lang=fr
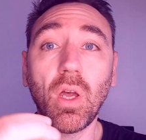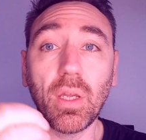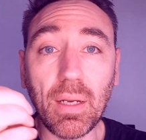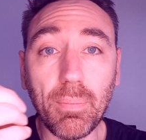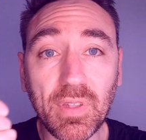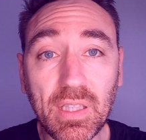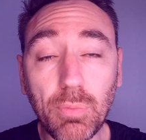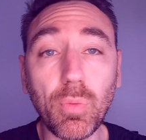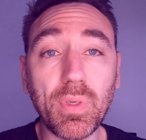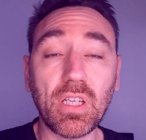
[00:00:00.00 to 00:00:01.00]
quel type
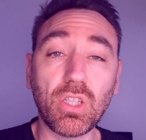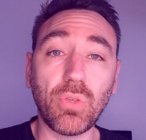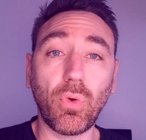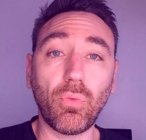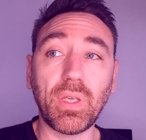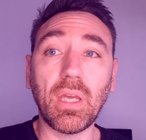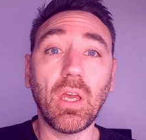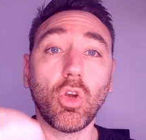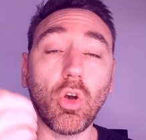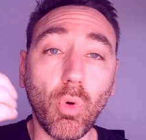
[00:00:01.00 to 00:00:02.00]
de message il faut
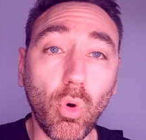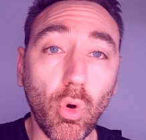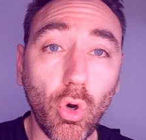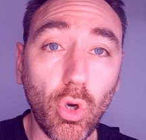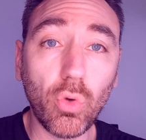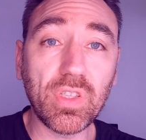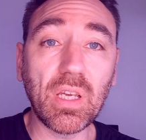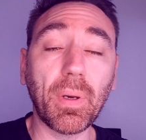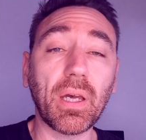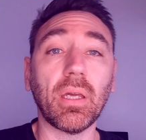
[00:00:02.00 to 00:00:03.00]
envoyer, comment on relance
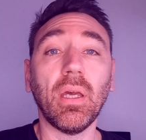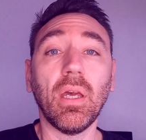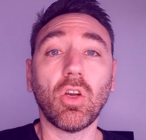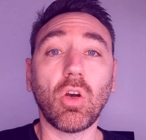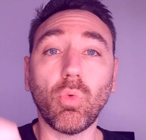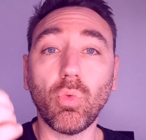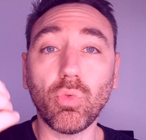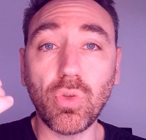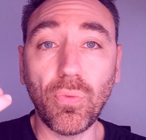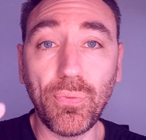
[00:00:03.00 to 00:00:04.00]
après, comment on
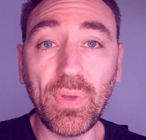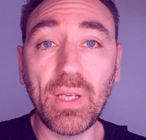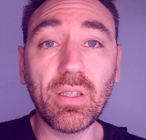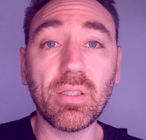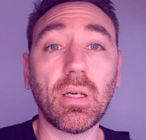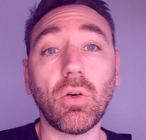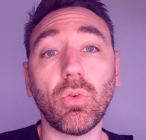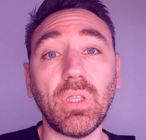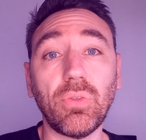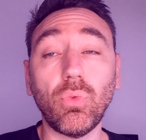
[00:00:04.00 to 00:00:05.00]
se fixe un
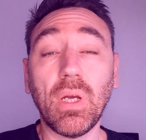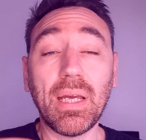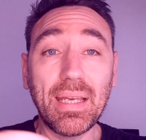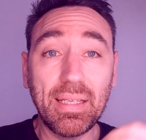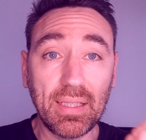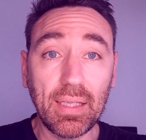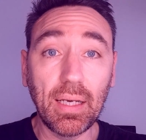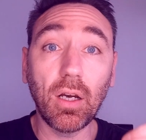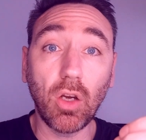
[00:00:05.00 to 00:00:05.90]
rendez-vous, etc.